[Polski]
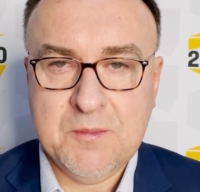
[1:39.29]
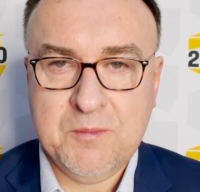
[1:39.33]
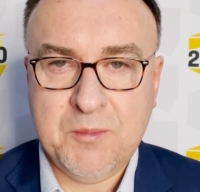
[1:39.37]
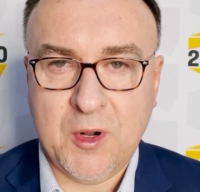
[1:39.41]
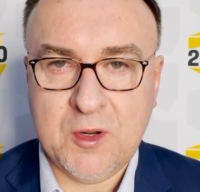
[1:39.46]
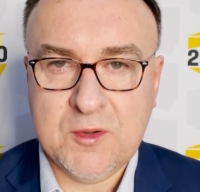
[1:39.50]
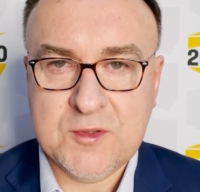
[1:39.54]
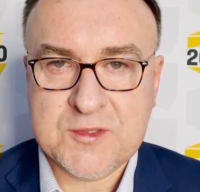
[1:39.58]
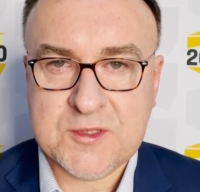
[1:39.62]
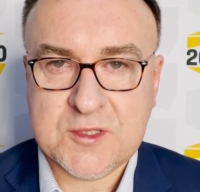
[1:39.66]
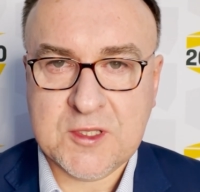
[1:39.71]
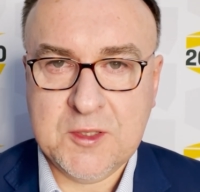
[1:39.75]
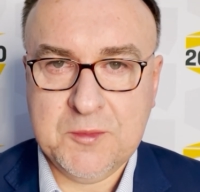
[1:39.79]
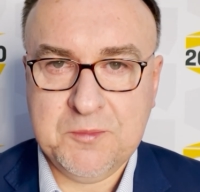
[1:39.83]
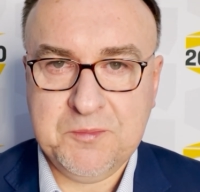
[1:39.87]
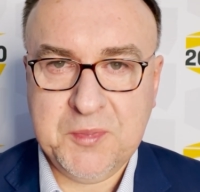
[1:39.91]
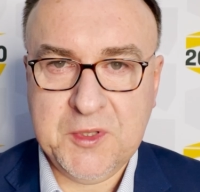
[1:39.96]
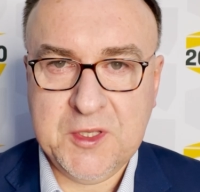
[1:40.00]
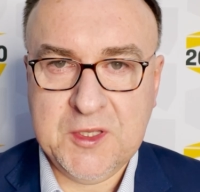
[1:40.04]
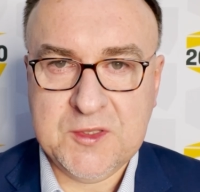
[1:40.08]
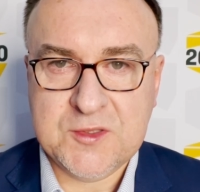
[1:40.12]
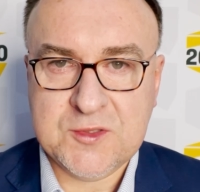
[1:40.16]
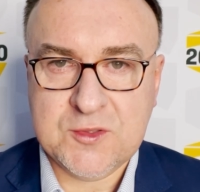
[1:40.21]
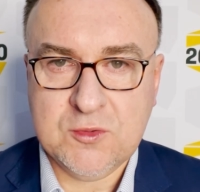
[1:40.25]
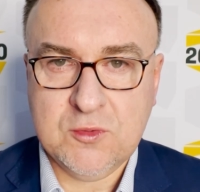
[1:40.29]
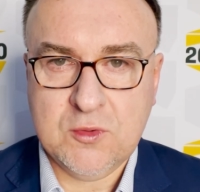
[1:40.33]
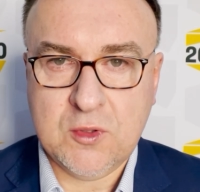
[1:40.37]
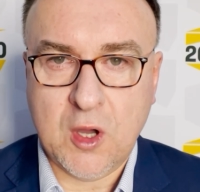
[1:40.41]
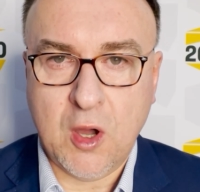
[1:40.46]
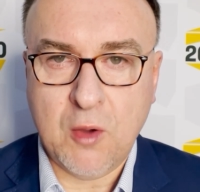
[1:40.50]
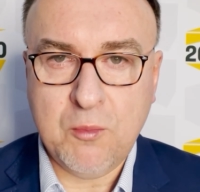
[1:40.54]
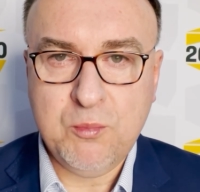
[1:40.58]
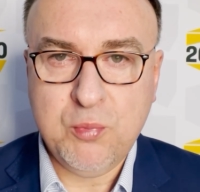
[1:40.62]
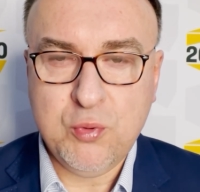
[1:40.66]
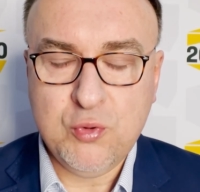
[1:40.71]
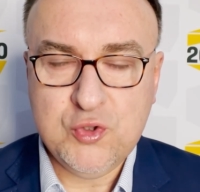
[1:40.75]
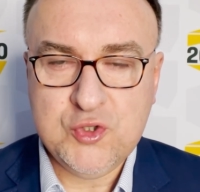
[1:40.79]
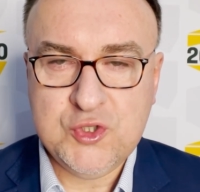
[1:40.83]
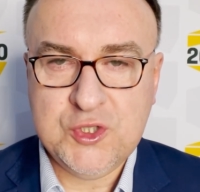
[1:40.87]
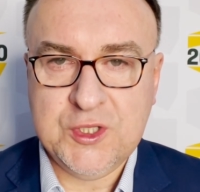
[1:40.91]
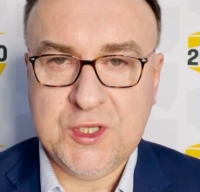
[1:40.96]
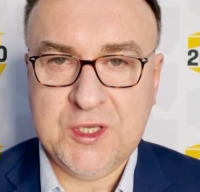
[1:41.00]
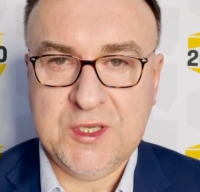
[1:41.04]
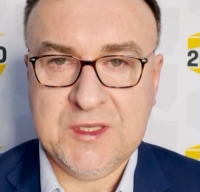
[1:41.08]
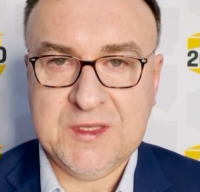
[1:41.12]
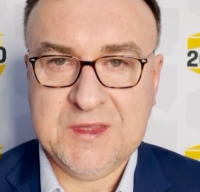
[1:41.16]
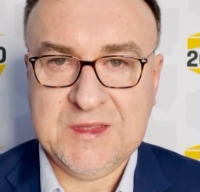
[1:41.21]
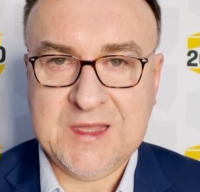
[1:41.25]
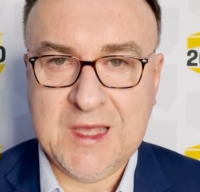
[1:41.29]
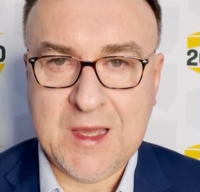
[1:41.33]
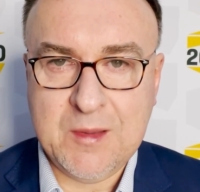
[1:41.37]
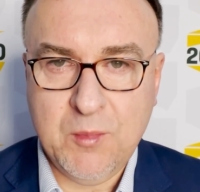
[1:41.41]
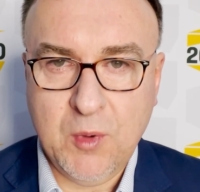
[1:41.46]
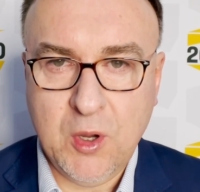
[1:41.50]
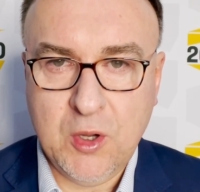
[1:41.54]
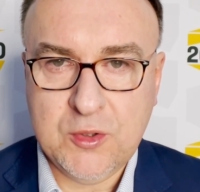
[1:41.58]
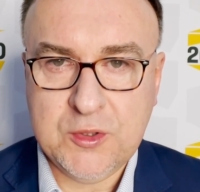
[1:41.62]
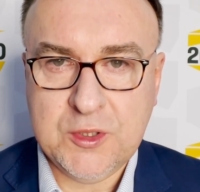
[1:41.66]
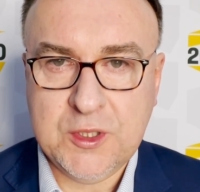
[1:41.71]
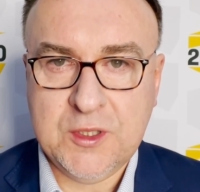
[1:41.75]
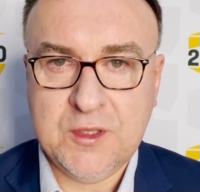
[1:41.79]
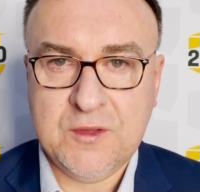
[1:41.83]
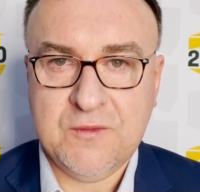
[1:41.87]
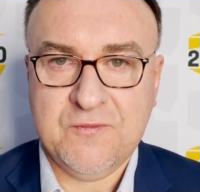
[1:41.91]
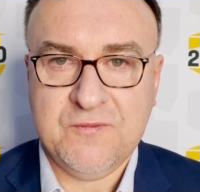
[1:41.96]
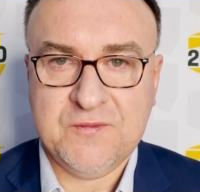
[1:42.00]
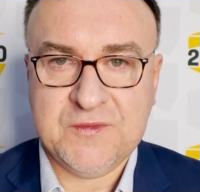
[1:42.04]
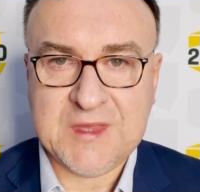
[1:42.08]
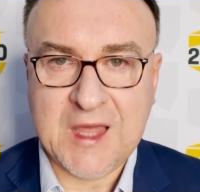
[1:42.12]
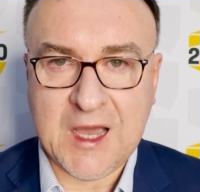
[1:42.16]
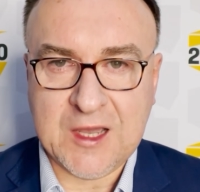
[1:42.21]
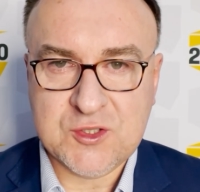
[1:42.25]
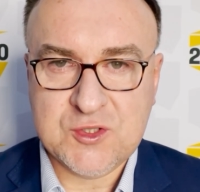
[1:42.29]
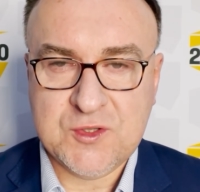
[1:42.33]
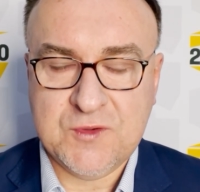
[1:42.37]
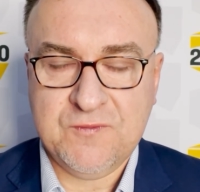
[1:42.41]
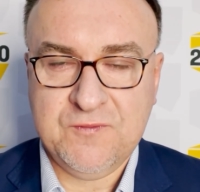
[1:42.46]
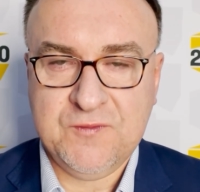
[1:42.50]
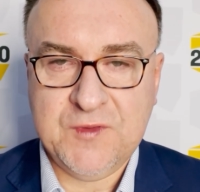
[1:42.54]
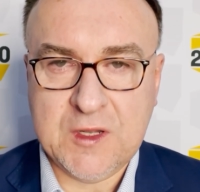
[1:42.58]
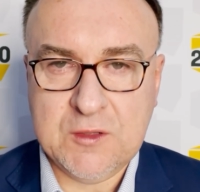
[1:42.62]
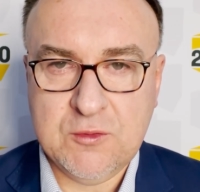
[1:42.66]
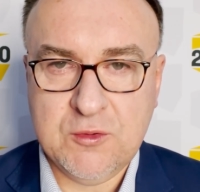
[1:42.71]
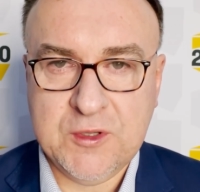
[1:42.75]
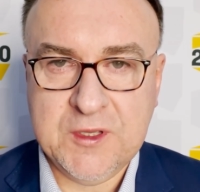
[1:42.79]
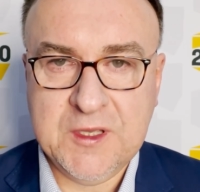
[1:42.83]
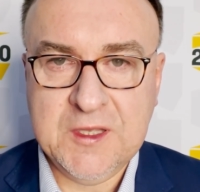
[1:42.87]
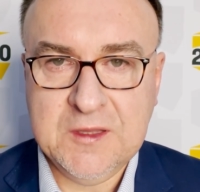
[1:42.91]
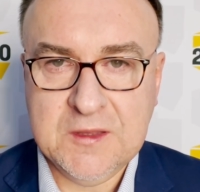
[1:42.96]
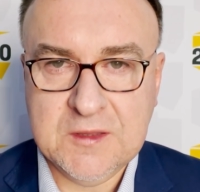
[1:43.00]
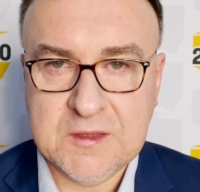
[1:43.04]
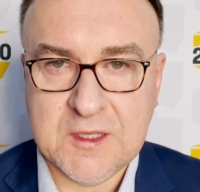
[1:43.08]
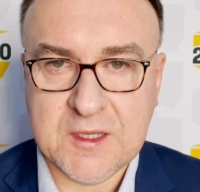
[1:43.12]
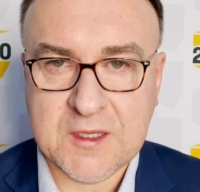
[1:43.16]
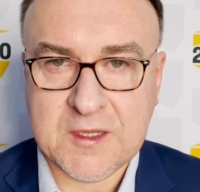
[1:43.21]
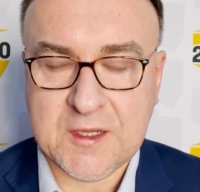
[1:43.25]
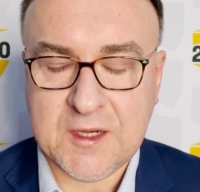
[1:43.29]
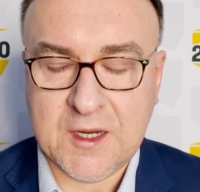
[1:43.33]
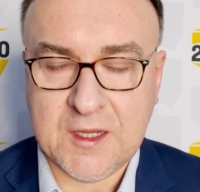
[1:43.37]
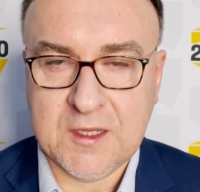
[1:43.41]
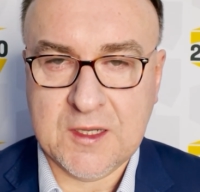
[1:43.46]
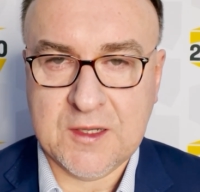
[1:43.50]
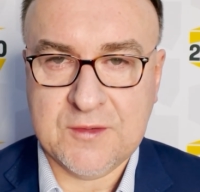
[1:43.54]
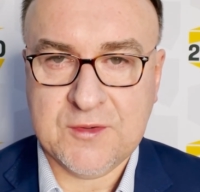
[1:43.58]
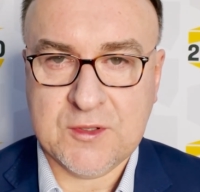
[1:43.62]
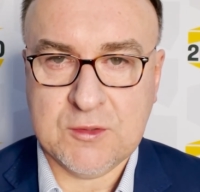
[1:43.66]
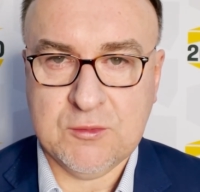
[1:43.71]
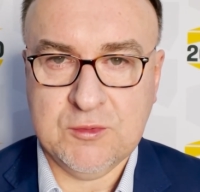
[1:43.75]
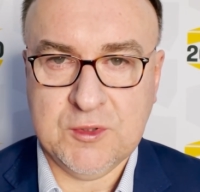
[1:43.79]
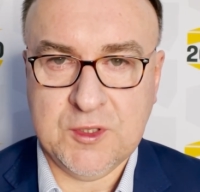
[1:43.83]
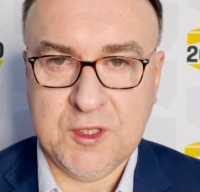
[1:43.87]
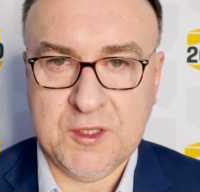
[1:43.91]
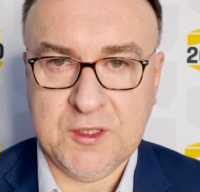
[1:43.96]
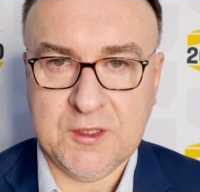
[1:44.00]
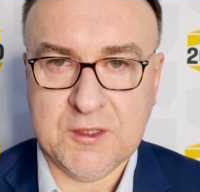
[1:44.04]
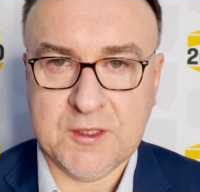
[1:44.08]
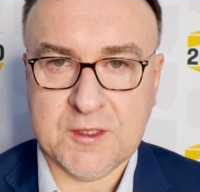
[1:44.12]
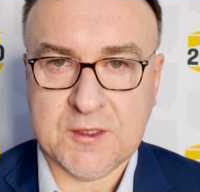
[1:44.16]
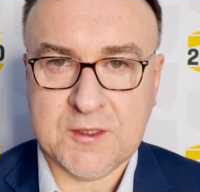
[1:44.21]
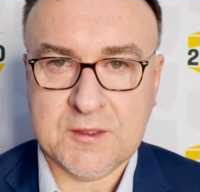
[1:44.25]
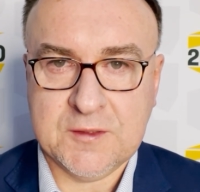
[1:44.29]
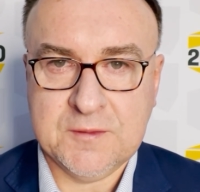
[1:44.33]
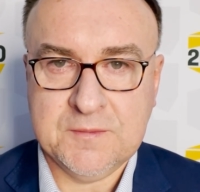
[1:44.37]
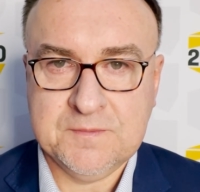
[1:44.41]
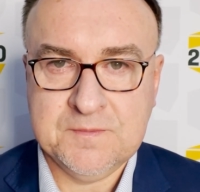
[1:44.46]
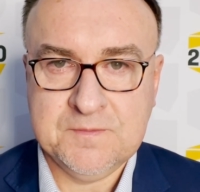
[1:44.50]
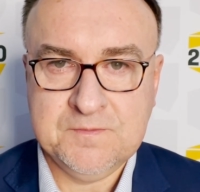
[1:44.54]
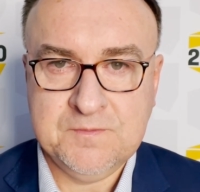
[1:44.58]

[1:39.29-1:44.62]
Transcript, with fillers: Polski PiSu obudzi demony także w wielu innych krajach unijnych.